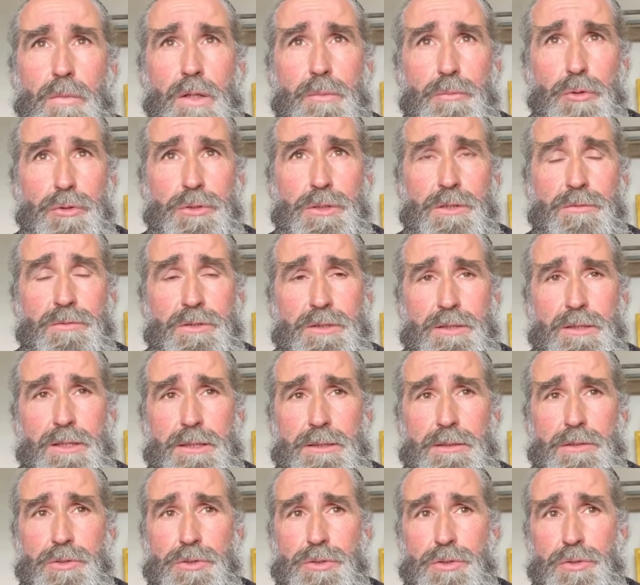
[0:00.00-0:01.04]
Просто вы
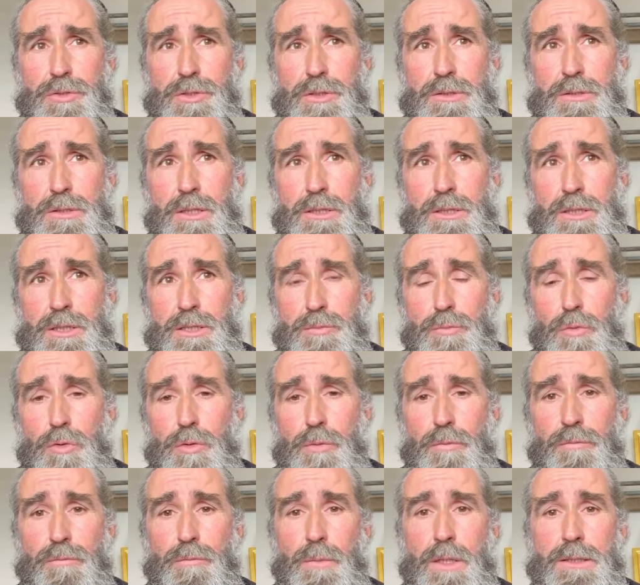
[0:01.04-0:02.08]
знаете, что соединение с
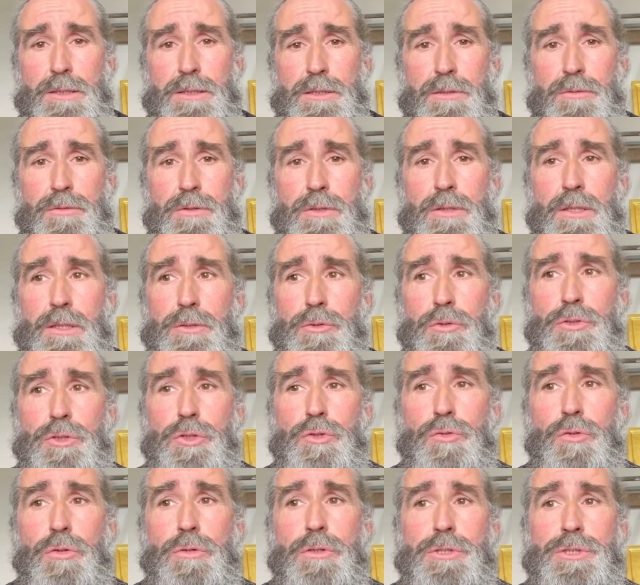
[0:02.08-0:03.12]
Богом в молитве дается
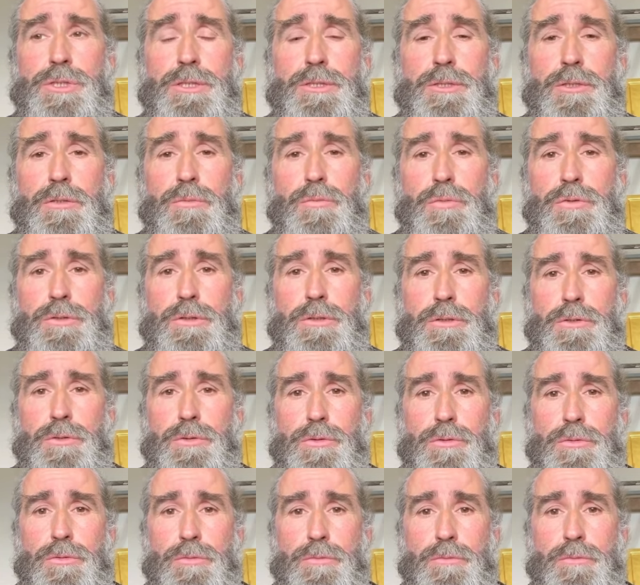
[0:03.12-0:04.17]
только чистому
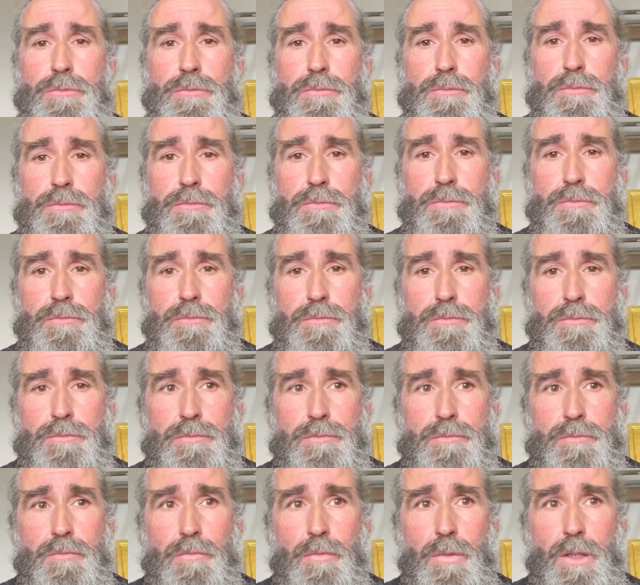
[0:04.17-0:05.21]
сердцу
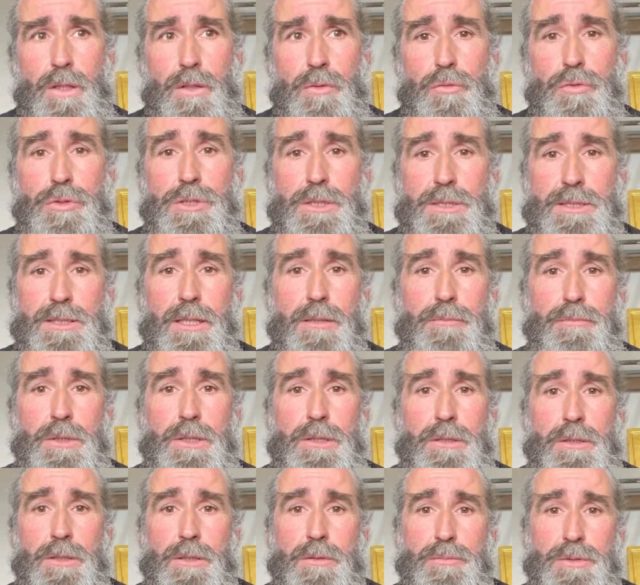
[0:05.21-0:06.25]
уже
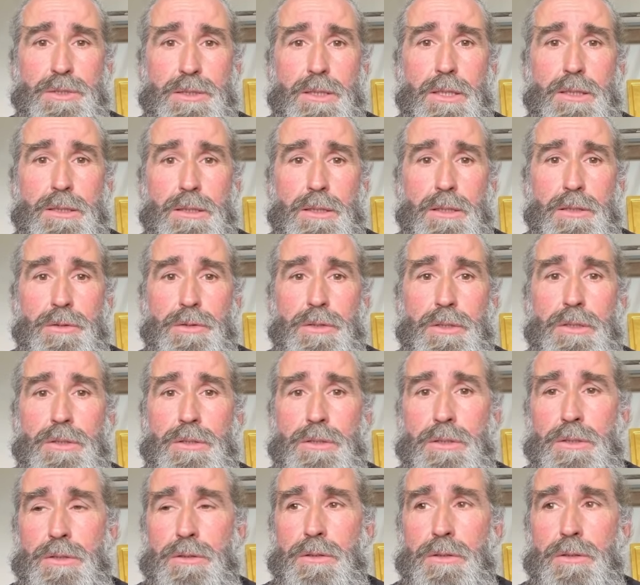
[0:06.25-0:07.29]
стабильное, постоянное,
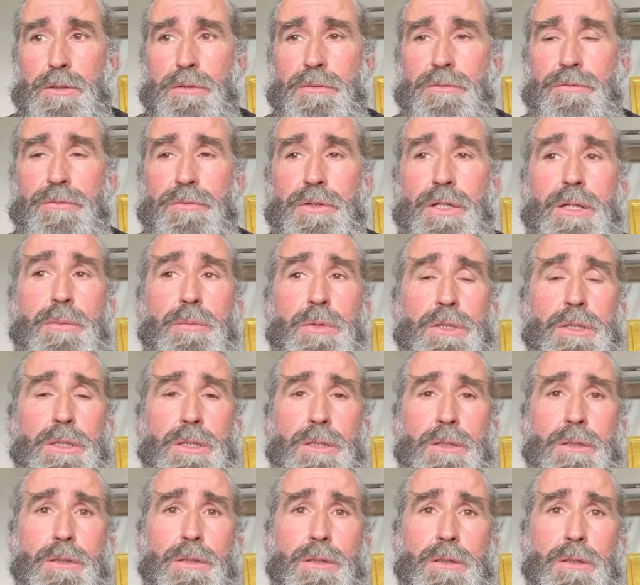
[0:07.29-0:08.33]
не
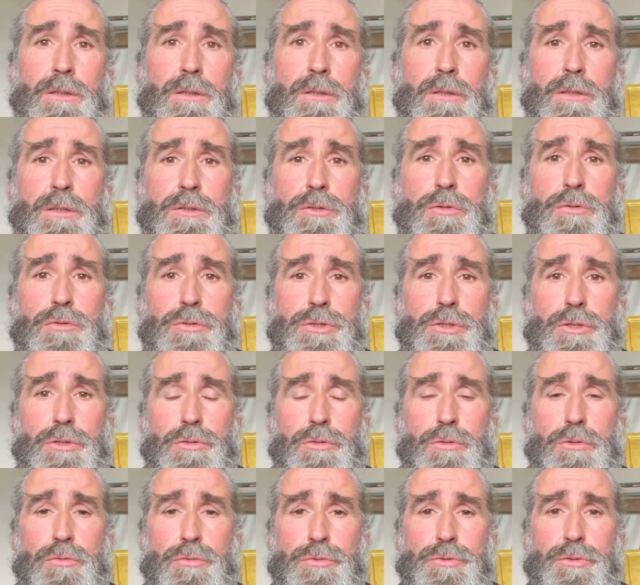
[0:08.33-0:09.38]
временное от а случая к
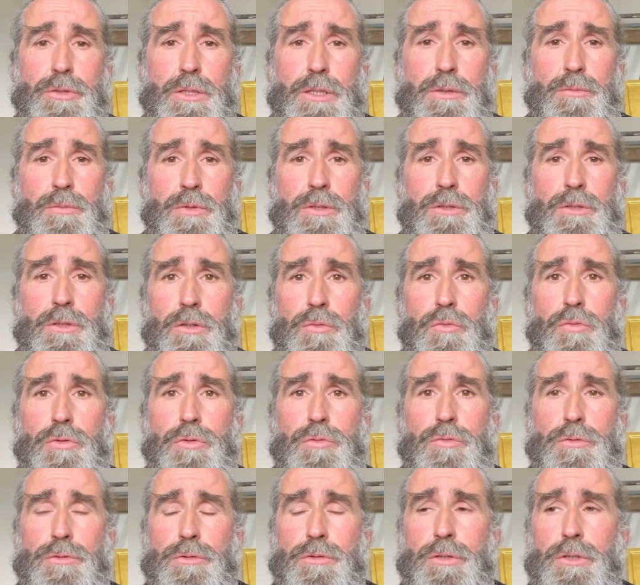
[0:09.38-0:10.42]
случаю, а именно такое
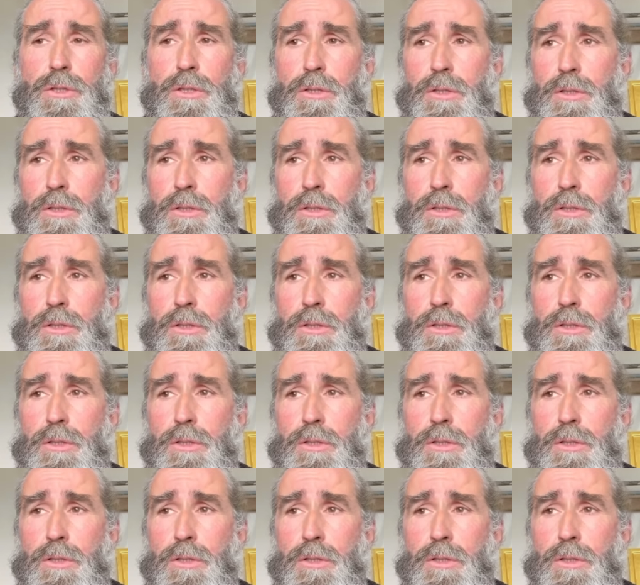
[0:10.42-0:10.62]
вот